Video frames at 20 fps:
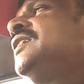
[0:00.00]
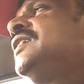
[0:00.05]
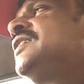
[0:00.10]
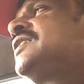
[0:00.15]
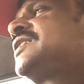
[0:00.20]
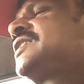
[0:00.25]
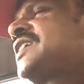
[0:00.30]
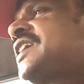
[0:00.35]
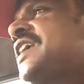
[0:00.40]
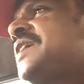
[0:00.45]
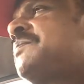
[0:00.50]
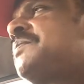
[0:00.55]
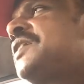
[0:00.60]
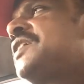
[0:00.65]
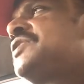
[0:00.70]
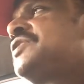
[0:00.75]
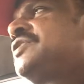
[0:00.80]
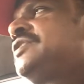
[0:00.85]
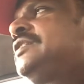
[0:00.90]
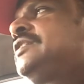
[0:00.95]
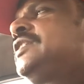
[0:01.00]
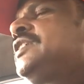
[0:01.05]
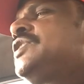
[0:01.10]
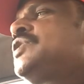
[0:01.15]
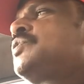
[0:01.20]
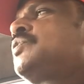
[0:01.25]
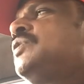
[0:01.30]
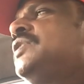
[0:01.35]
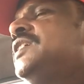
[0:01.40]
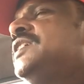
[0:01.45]
స్ట్రైక్ ప్రైజ్
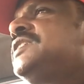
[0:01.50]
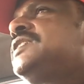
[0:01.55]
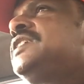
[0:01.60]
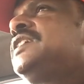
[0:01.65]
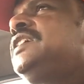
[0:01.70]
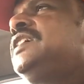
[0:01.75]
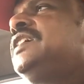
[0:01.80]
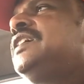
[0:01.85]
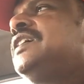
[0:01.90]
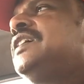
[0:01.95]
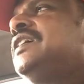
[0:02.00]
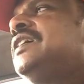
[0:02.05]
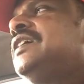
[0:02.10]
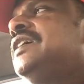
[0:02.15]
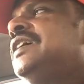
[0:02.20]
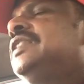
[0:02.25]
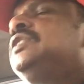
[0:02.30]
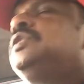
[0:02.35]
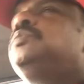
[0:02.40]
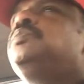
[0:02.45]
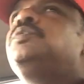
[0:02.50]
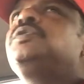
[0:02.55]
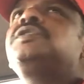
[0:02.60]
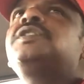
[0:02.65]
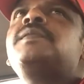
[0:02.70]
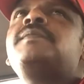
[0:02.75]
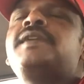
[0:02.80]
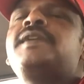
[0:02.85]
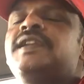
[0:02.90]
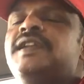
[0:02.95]
తీసుకునేసి
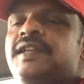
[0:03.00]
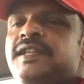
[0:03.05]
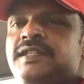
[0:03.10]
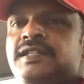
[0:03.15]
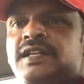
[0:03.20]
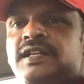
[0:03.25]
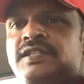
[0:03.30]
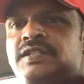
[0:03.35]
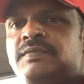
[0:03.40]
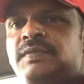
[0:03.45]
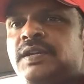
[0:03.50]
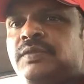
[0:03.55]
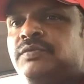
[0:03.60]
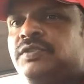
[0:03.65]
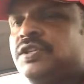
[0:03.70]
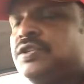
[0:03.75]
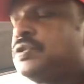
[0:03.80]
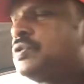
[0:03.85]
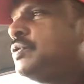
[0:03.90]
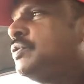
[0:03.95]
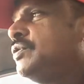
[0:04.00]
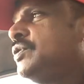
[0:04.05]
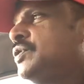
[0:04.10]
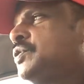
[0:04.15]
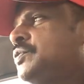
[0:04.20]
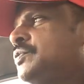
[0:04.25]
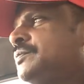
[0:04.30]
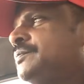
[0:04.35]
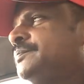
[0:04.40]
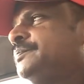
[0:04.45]
అద్భుతమైన రిజల్ట్స్ మనం
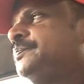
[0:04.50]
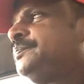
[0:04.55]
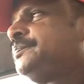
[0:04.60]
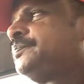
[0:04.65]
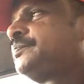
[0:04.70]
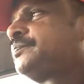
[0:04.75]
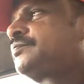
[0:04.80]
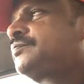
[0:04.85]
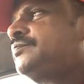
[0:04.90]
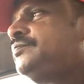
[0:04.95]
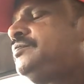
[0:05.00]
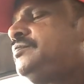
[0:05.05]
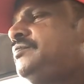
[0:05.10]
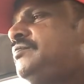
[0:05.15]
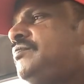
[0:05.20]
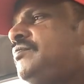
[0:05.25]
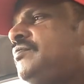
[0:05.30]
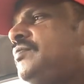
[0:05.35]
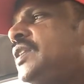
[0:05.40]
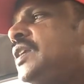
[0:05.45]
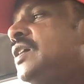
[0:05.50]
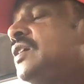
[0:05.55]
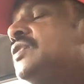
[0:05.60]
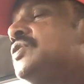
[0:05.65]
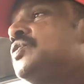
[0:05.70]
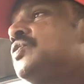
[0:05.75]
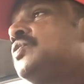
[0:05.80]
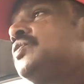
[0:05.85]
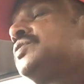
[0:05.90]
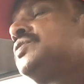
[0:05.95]
తీసుకోవచ్చు
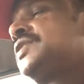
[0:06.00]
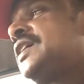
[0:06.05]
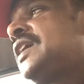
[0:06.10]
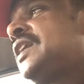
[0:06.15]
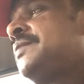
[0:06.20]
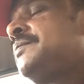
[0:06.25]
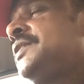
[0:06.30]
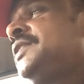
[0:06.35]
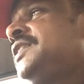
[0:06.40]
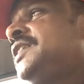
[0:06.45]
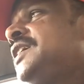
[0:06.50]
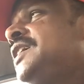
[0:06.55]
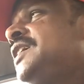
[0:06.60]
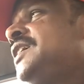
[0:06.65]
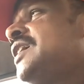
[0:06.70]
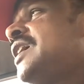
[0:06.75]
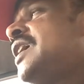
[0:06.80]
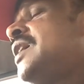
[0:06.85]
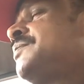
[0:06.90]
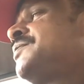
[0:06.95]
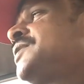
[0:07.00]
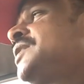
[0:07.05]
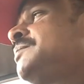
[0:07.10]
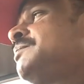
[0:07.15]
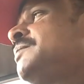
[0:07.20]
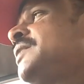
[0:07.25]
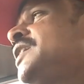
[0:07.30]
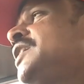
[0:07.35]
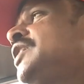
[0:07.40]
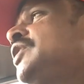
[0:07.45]
సో చాలామంది ఆప్షన్
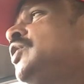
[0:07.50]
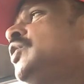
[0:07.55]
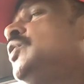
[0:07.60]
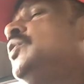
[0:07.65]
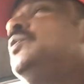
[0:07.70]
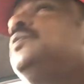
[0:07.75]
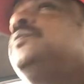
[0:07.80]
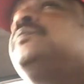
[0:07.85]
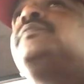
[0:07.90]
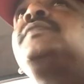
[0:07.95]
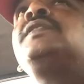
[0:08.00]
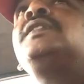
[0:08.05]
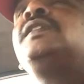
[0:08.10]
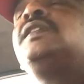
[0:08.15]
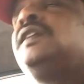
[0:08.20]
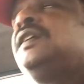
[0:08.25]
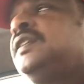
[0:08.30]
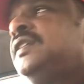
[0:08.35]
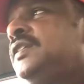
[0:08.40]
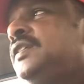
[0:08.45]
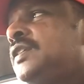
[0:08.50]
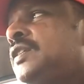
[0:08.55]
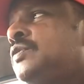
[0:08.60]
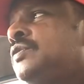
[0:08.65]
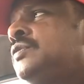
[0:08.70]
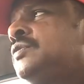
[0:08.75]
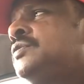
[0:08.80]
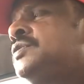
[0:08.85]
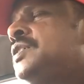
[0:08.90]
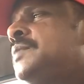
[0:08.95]
బయ్యింగ్లో నేను
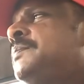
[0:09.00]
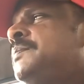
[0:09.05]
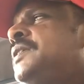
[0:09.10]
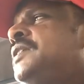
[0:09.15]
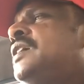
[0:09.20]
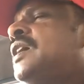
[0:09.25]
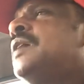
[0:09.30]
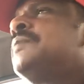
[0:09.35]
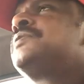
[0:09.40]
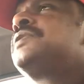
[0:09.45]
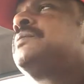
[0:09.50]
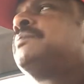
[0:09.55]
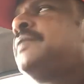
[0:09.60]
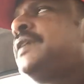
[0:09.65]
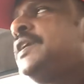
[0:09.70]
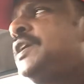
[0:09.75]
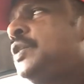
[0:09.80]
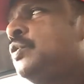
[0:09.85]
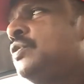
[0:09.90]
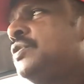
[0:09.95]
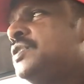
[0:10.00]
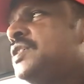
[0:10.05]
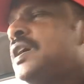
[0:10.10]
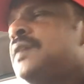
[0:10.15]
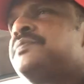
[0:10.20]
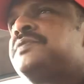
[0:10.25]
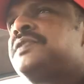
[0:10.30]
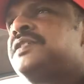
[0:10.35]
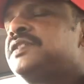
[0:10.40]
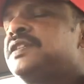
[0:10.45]
చెప్పేది ఆప్షన్ బయ్యింగ్ గురించి
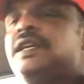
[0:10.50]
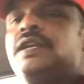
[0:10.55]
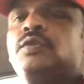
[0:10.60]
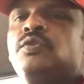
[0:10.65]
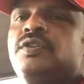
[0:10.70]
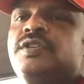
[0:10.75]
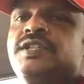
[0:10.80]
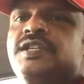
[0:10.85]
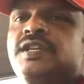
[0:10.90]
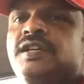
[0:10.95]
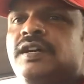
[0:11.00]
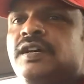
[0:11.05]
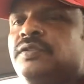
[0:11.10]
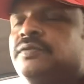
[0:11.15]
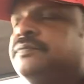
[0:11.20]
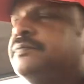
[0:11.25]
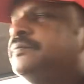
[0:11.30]
ఆప్షన్ సెల్లింగ్ గురించి కాదు